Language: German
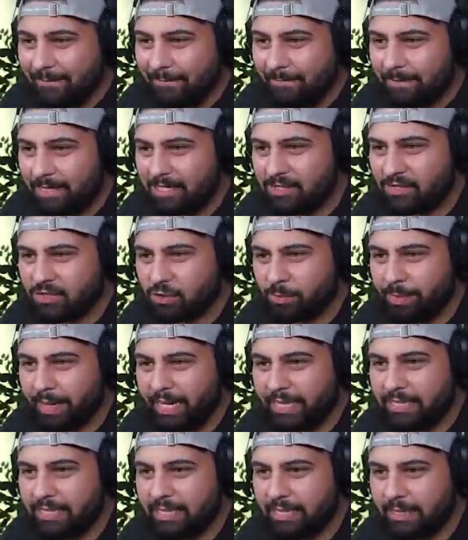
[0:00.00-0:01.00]
Das war so
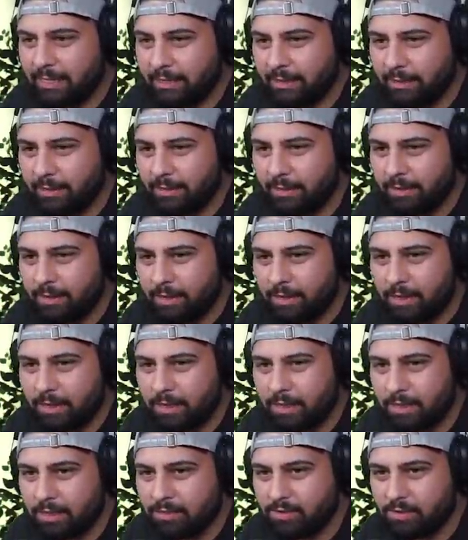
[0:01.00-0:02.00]
bad.
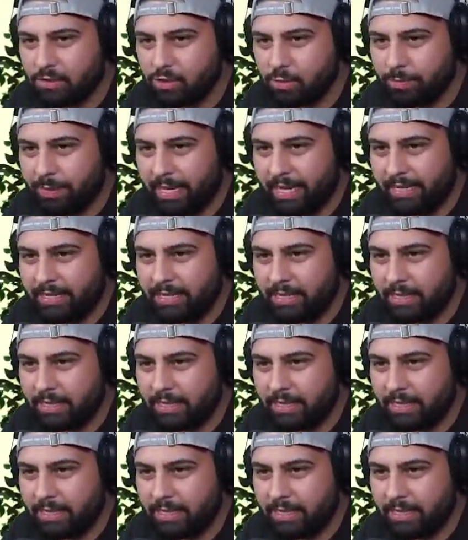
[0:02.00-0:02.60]
Das war so bad.